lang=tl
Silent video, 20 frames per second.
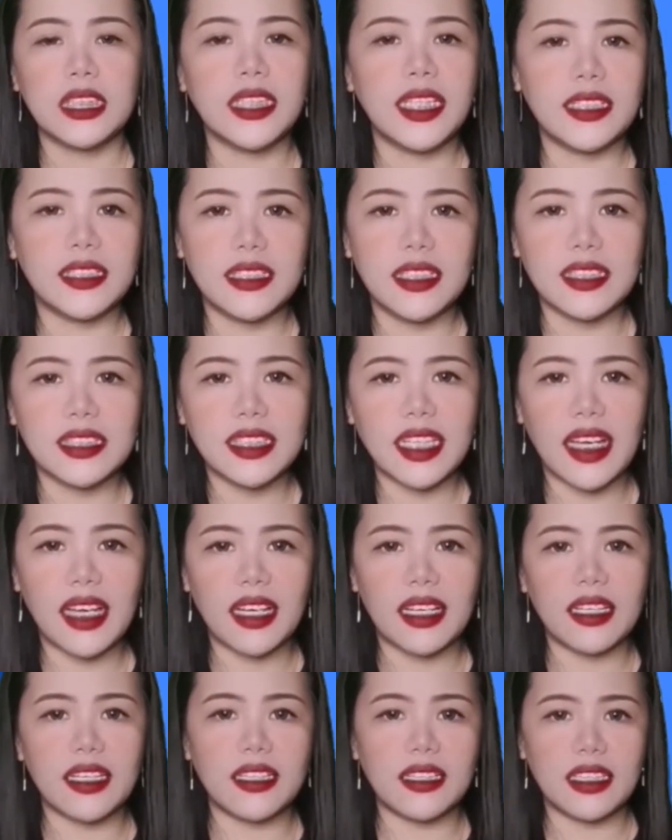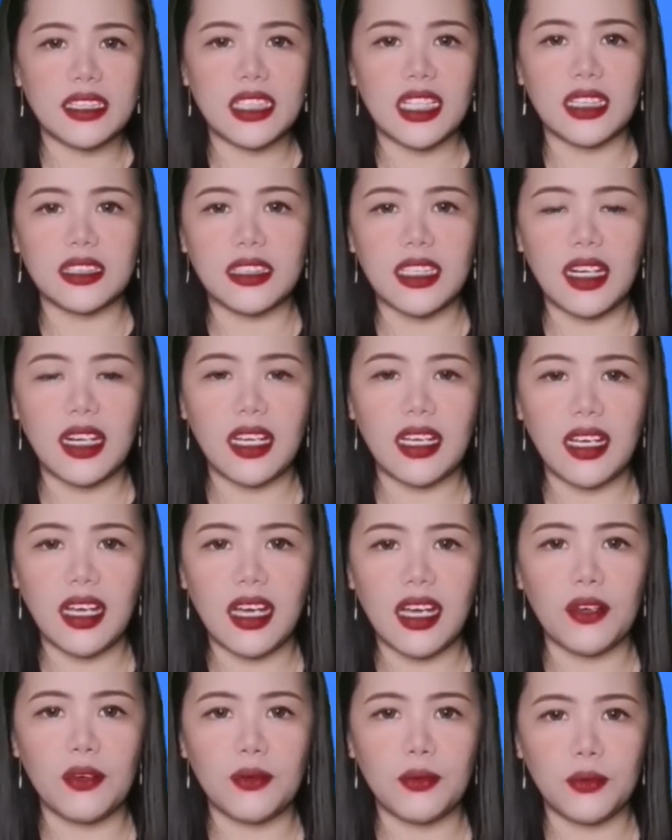sinend niya sa akin, na-shock
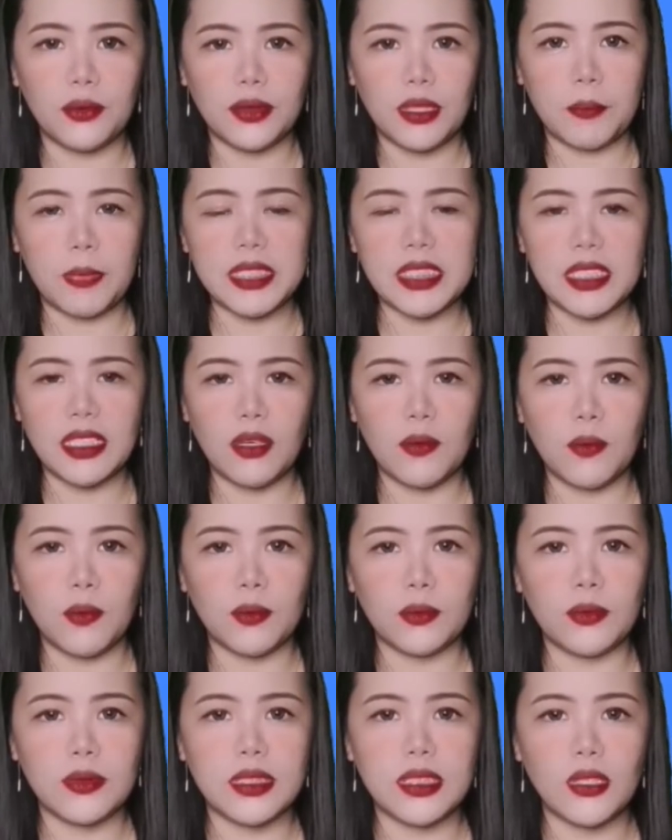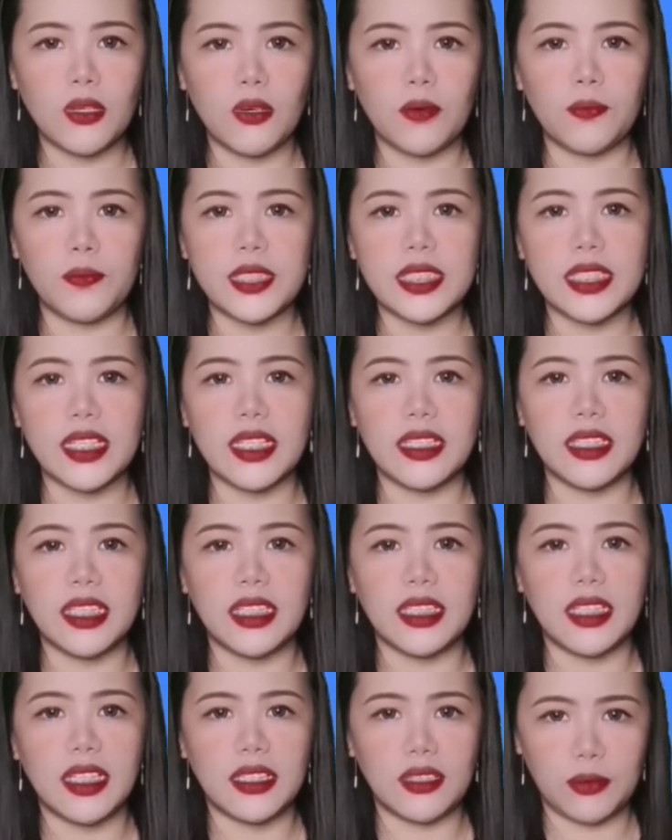talaga ako. Napasigaw ako dun sa office
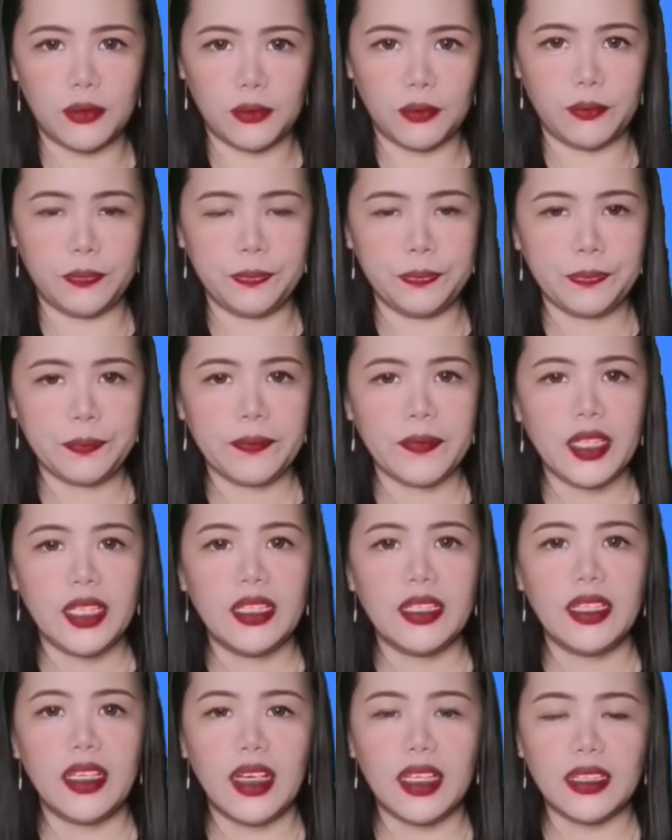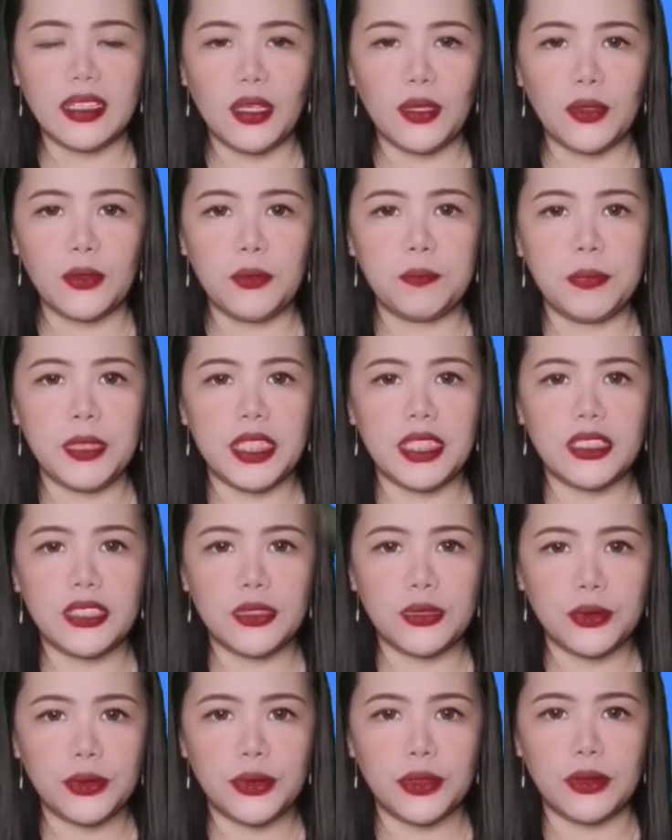kanina nung nakita ko yung
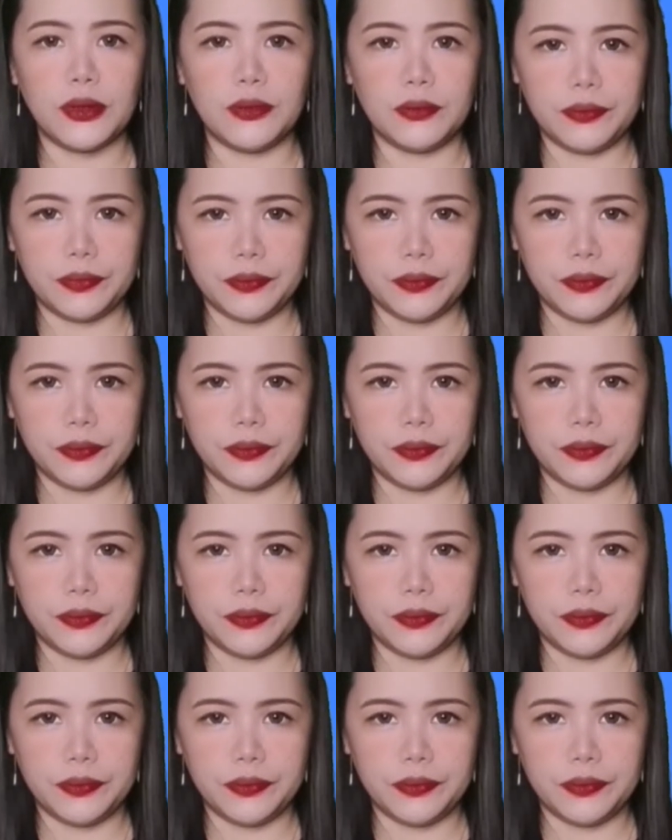picture.